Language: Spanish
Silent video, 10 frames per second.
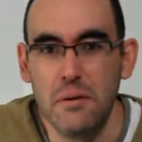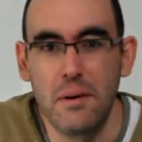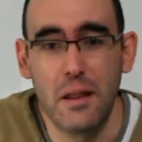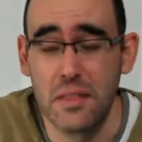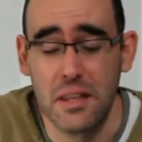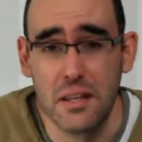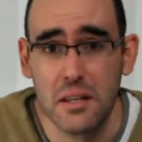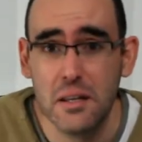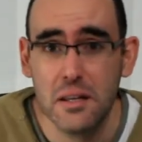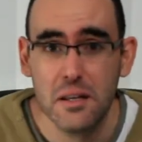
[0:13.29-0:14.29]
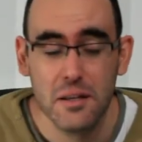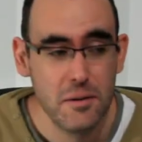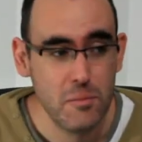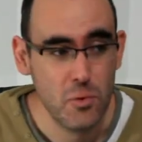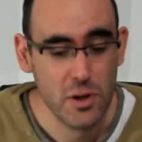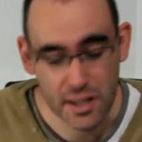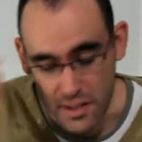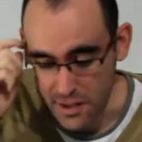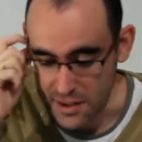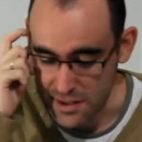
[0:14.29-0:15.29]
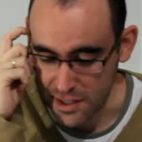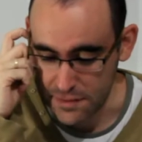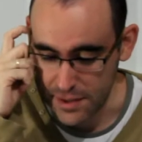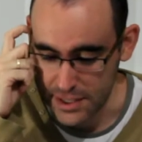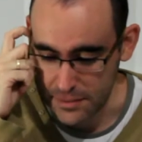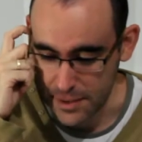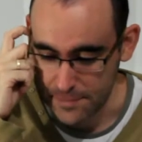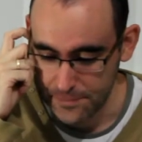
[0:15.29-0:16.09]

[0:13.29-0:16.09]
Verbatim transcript: me parece muy significativa.